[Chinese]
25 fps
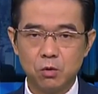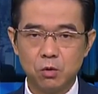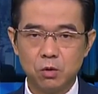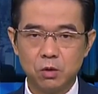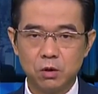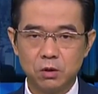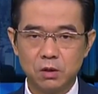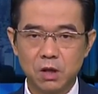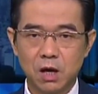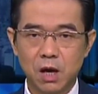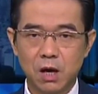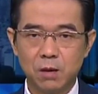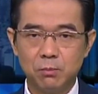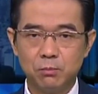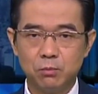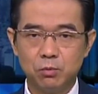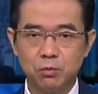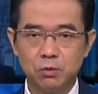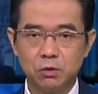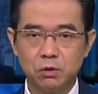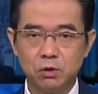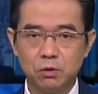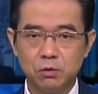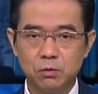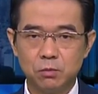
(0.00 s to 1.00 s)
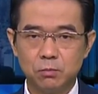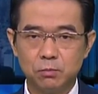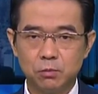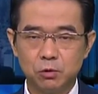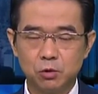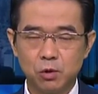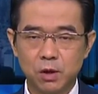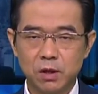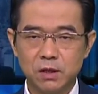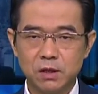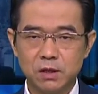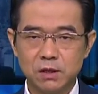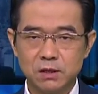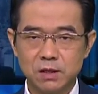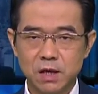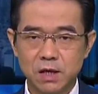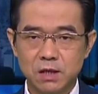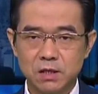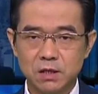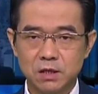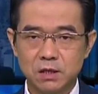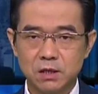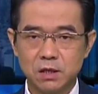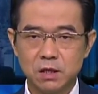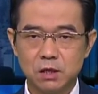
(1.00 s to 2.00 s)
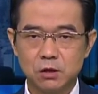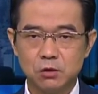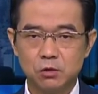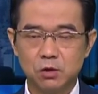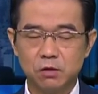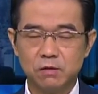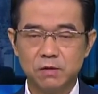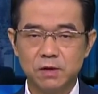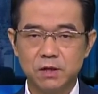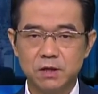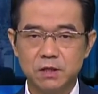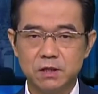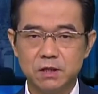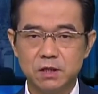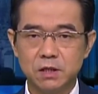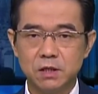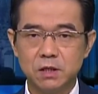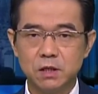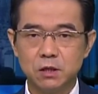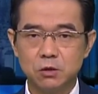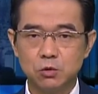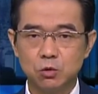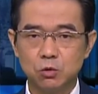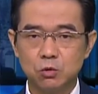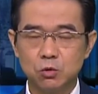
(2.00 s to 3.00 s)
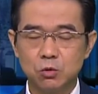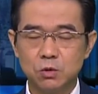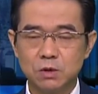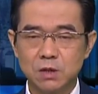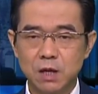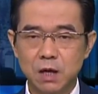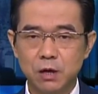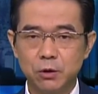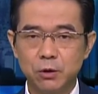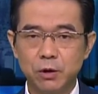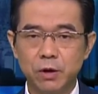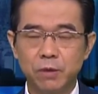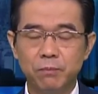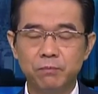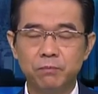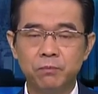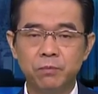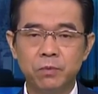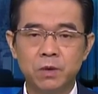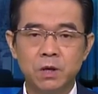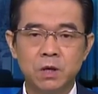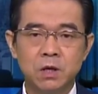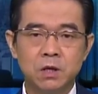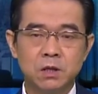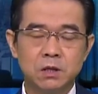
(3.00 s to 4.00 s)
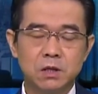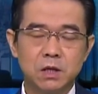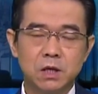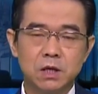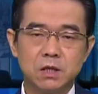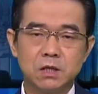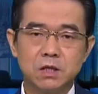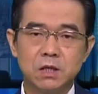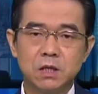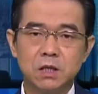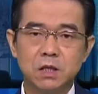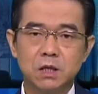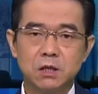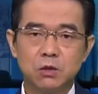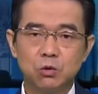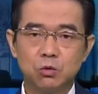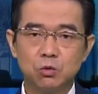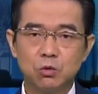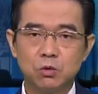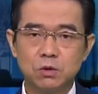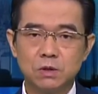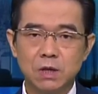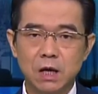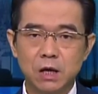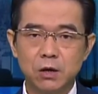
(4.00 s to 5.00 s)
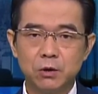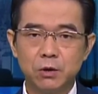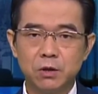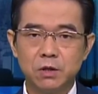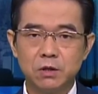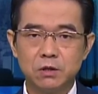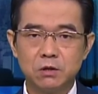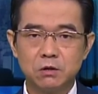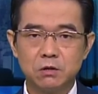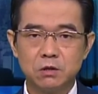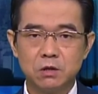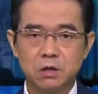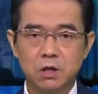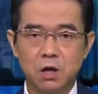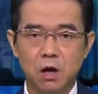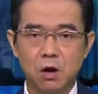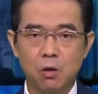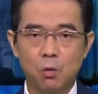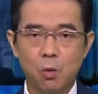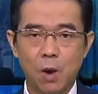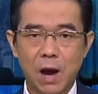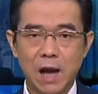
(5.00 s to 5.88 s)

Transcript: 括特朗普，都不断的在制定所谓新的中东战略。这个新的中东战略呢，就是要